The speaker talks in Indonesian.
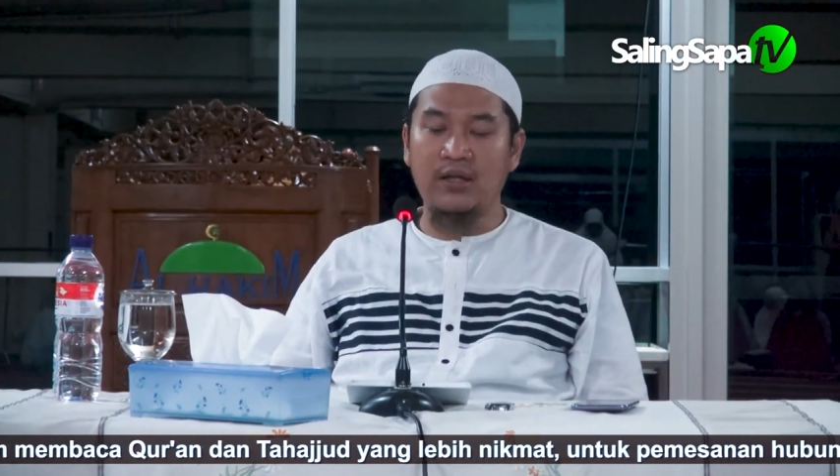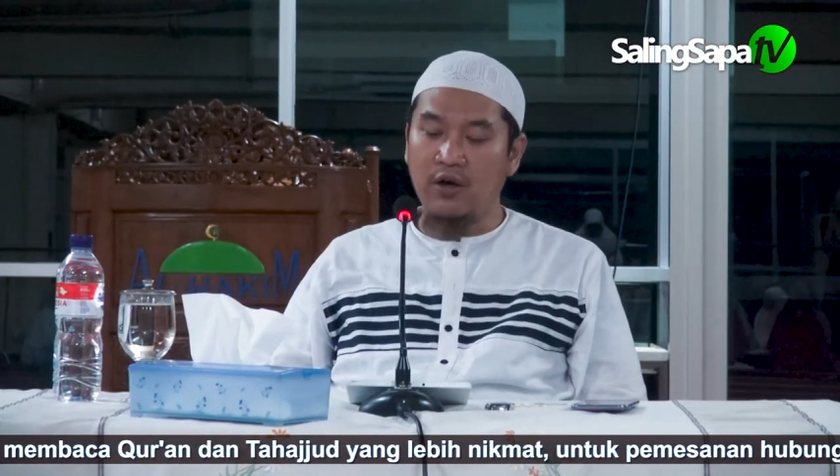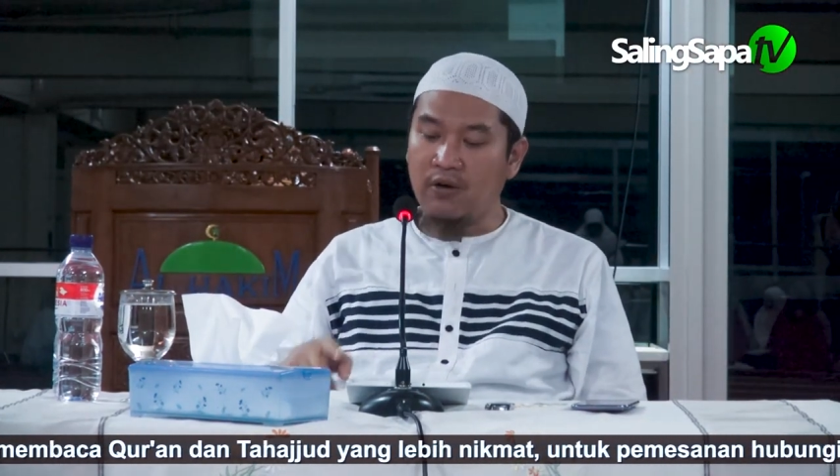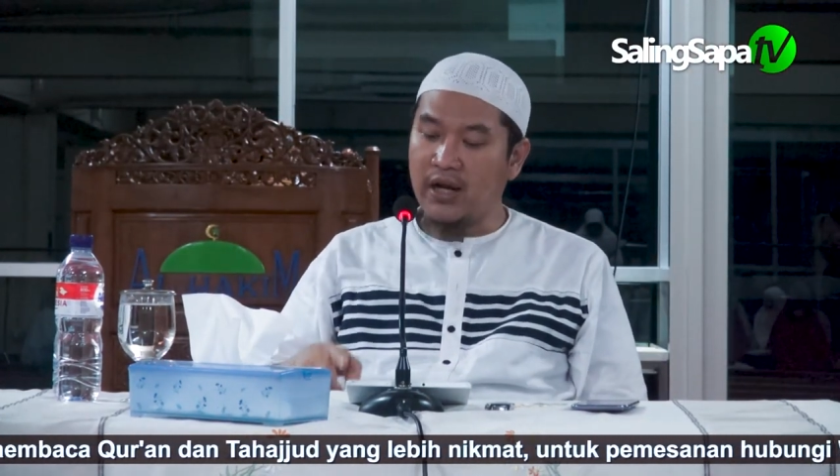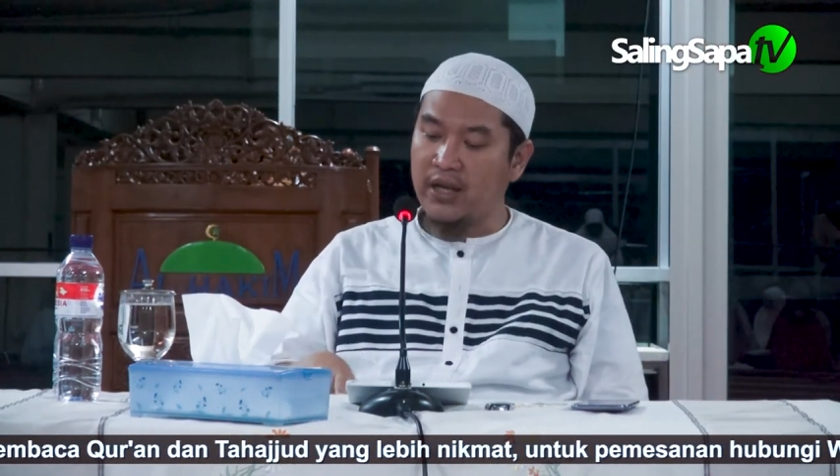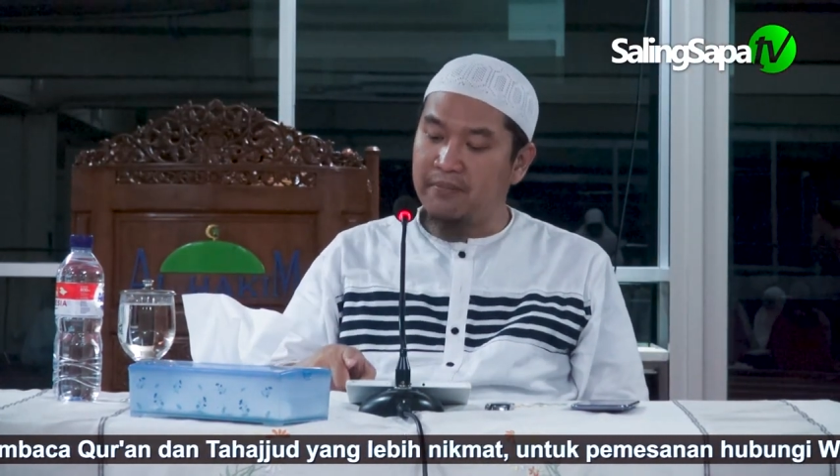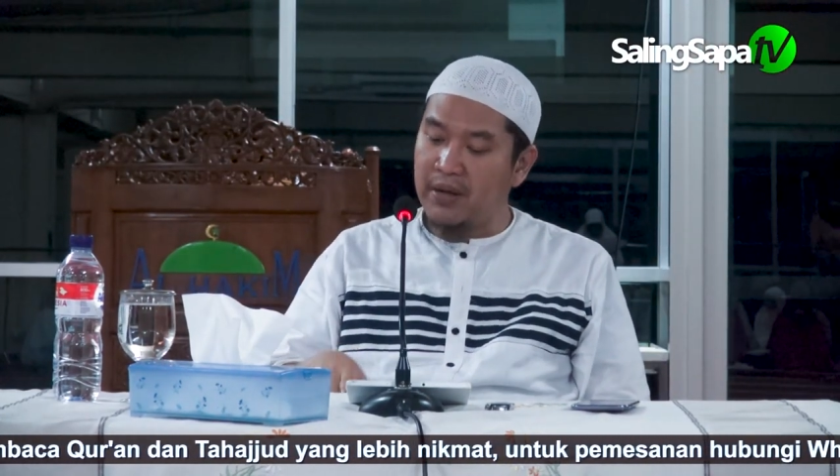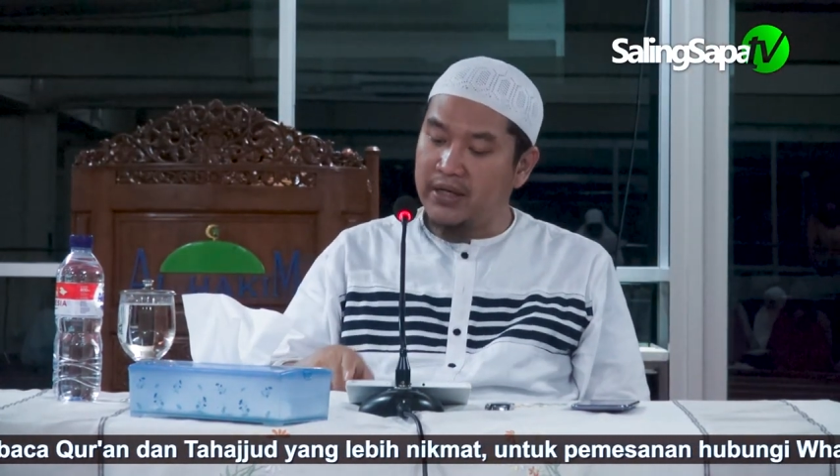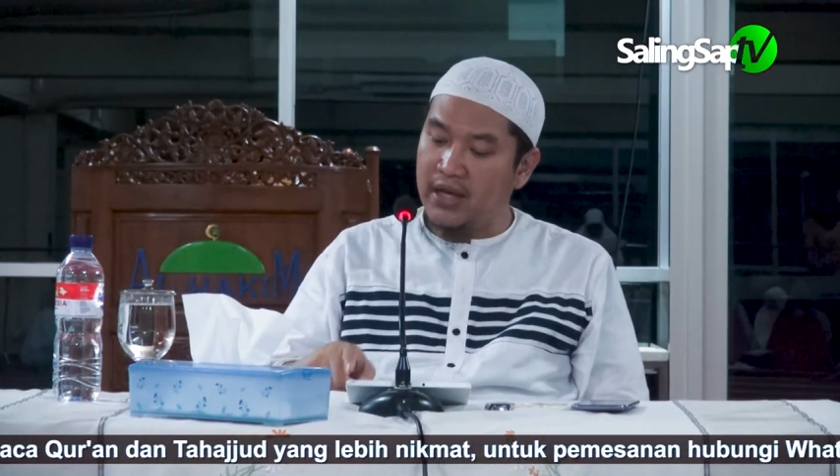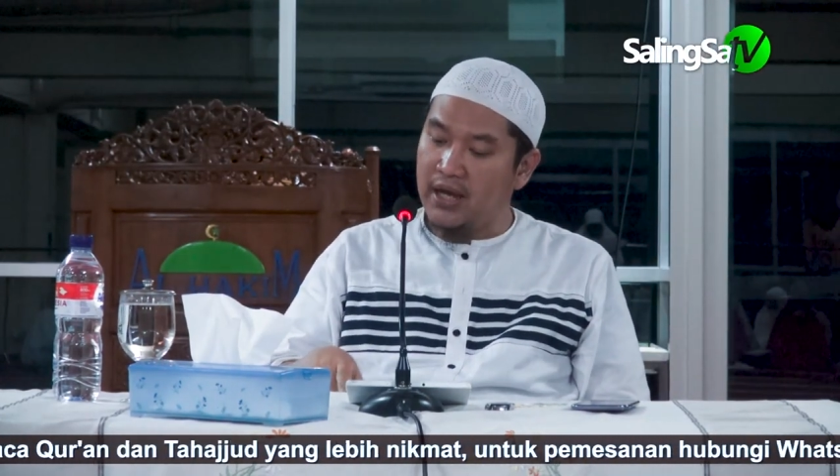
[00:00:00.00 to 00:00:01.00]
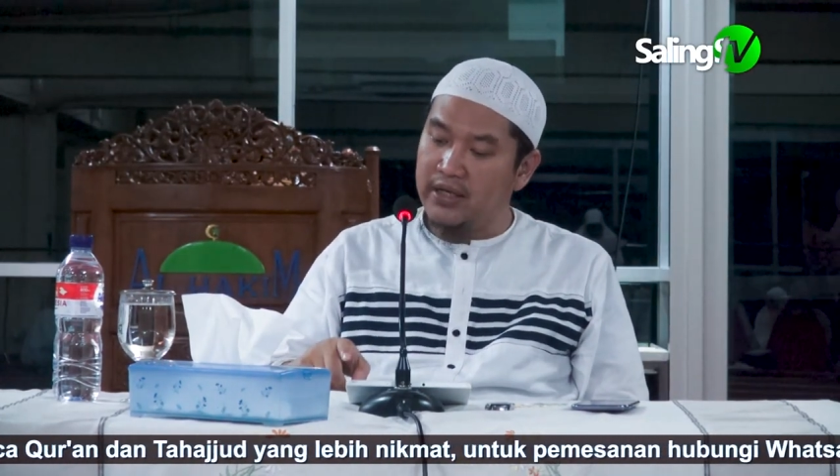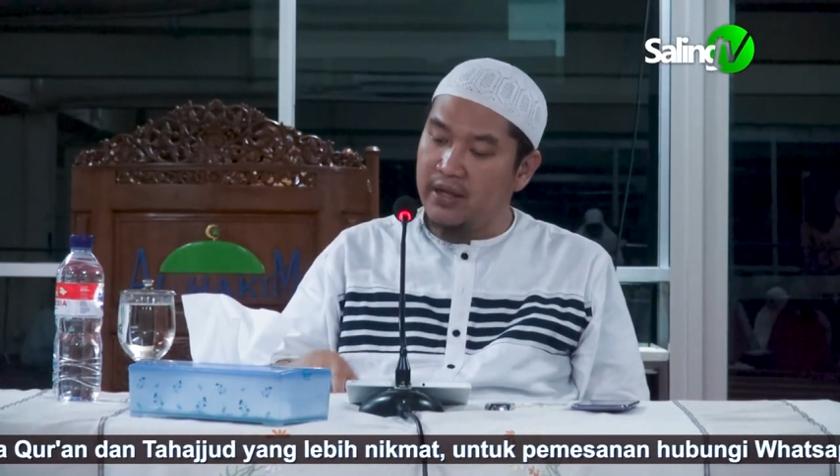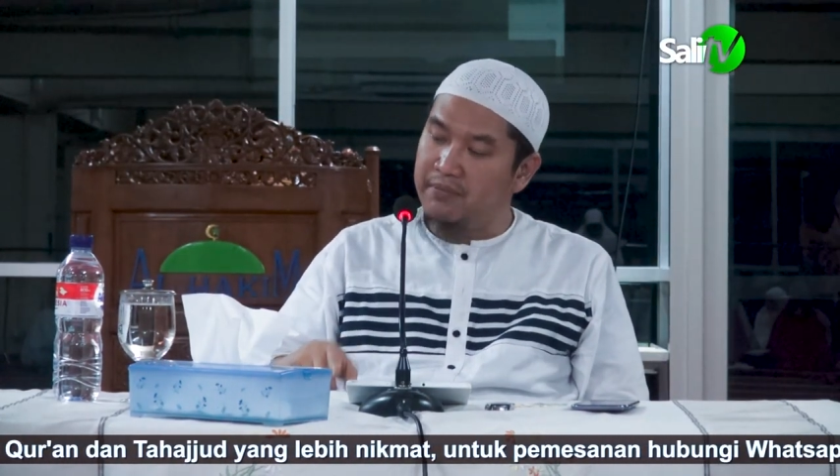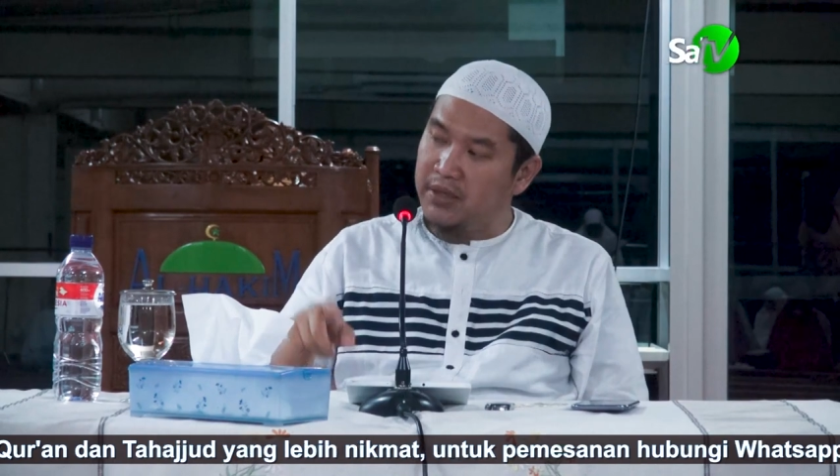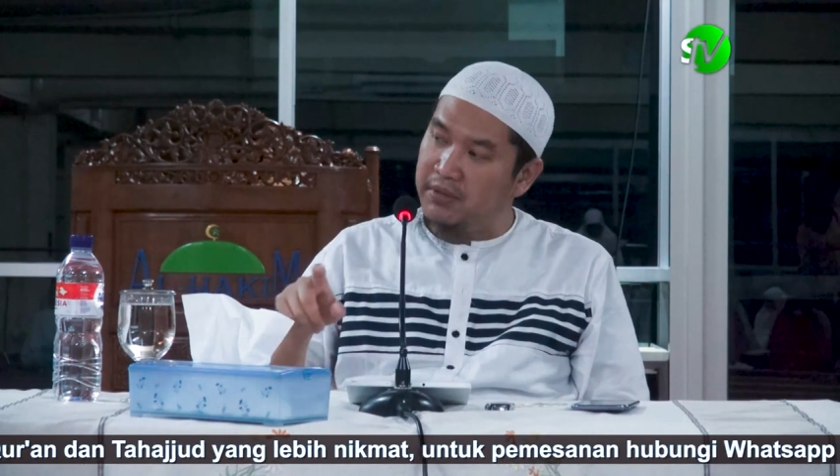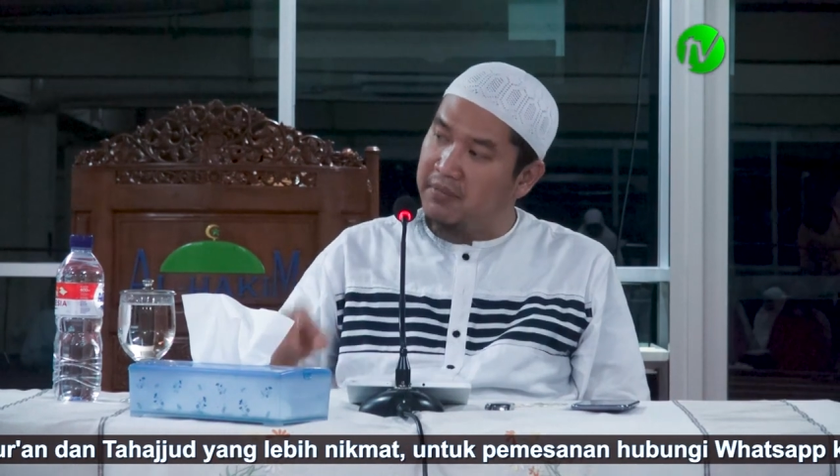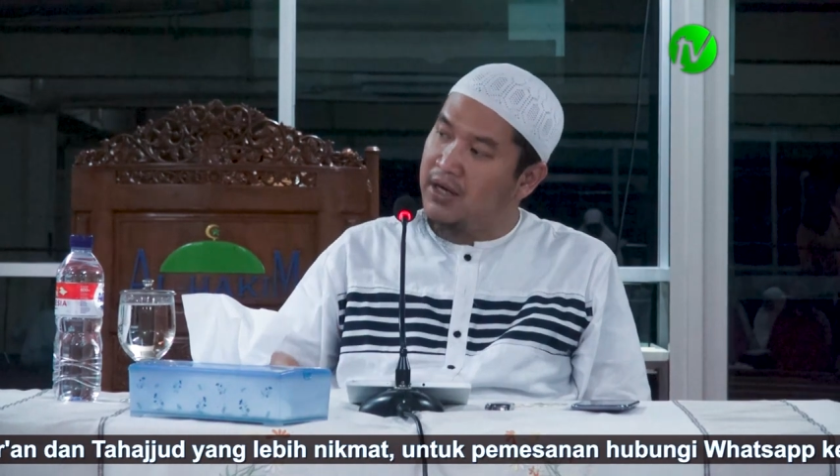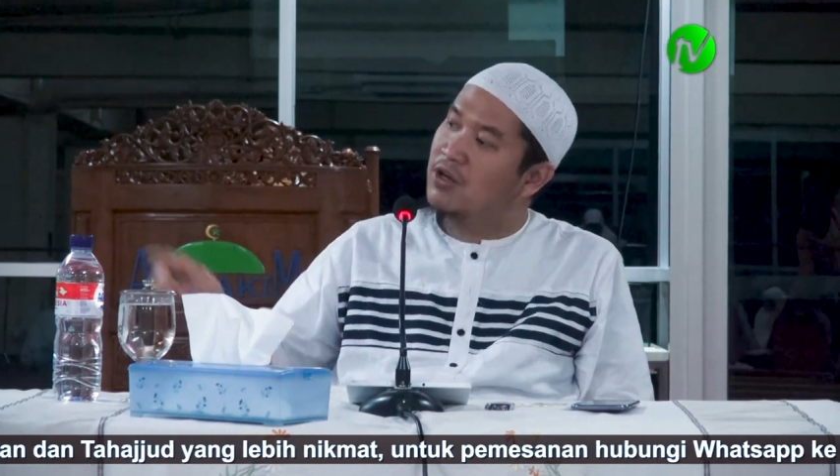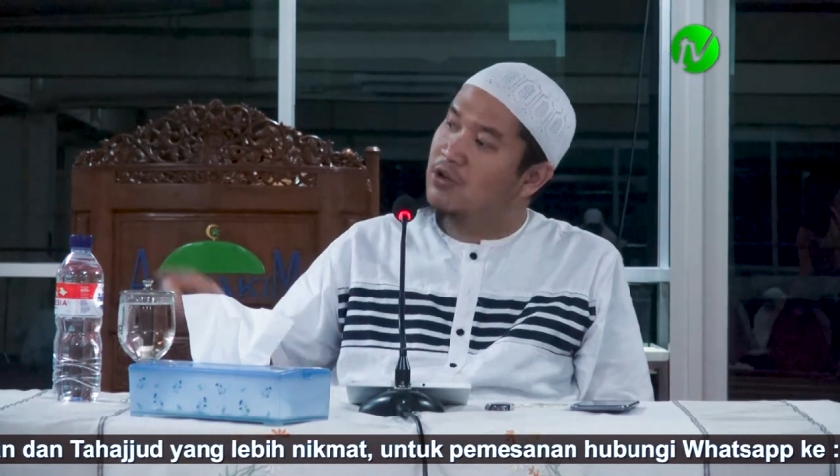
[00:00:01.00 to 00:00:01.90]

ada orang yang pagi harinya beriman,